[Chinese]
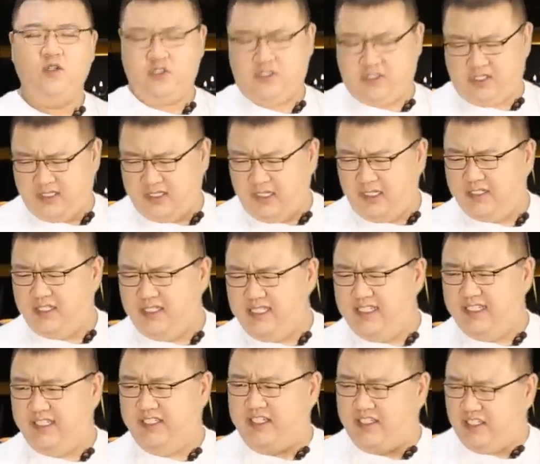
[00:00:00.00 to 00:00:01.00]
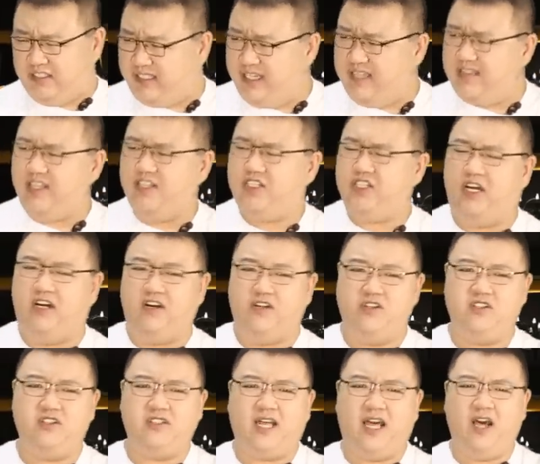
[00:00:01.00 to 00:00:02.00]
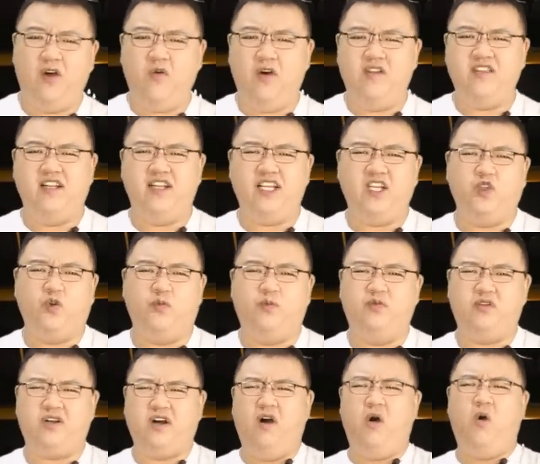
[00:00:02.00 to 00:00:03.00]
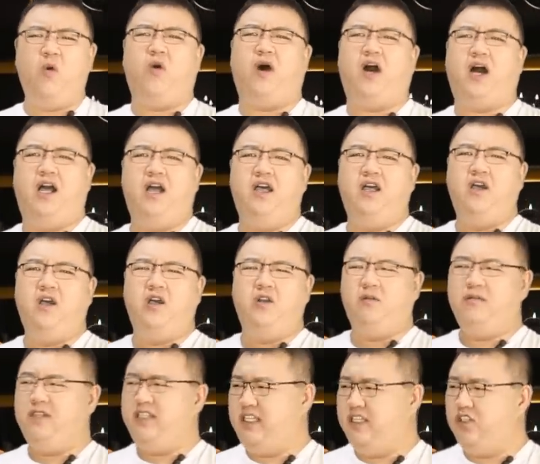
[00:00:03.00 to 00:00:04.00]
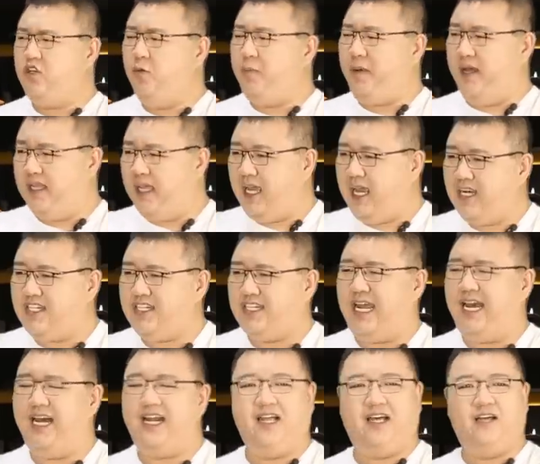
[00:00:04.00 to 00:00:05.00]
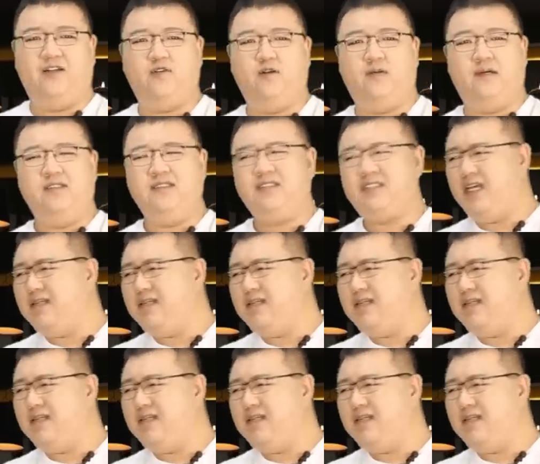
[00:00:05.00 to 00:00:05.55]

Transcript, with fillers: 这你现在惩治贪官的力度不够啊，对吧？你就是把他杀了，对吧？